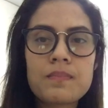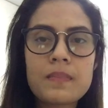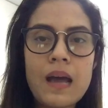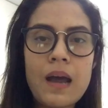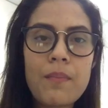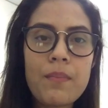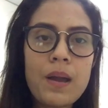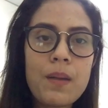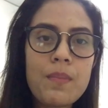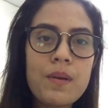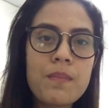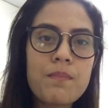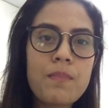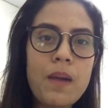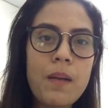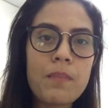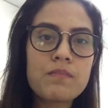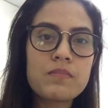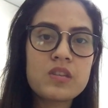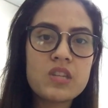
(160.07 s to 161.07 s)
ทำให้เป็นแบ
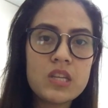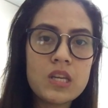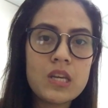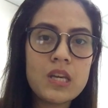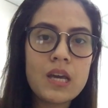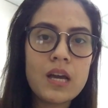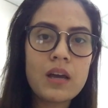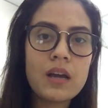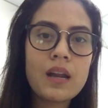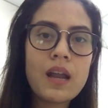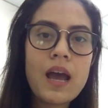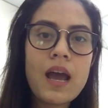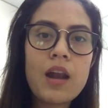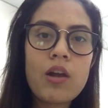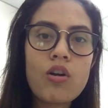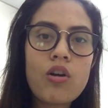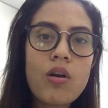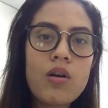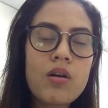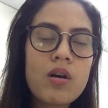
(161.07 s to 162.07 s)
บเชียร์ก็ได้
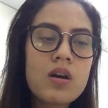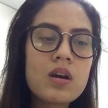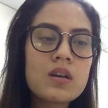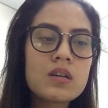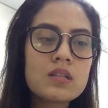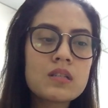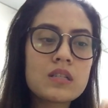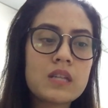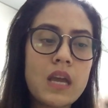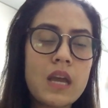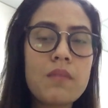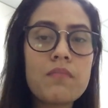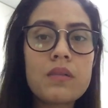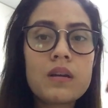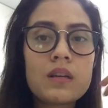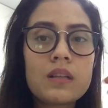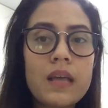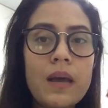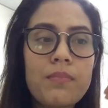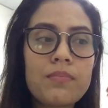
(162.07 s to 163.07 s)
แล้วก็ใช้มื
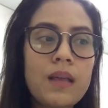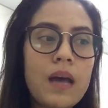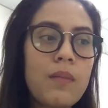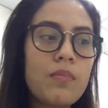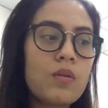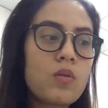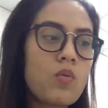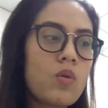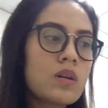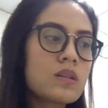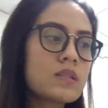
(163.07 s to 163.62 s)
อแทบๆหรือว่า